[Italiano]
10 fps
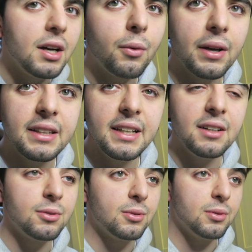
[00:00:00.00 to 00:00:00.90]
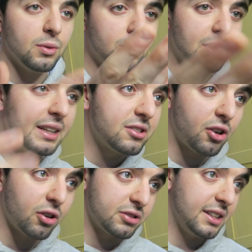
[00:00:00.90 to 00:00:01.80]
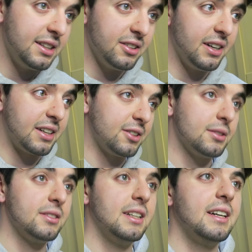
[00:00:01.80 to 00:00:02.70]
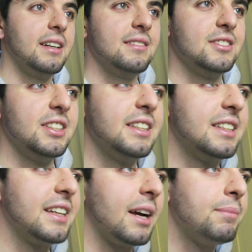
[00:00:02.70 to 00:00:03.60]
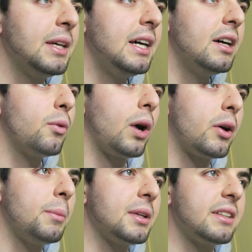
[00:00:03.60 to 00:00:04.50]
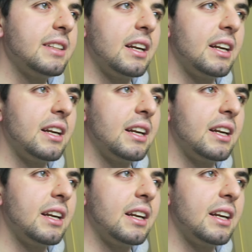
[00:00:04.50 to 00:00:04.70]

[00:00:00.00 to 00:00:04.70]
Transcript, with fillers: quindi utilizzo così io ecco non, c'è niente di che qua potete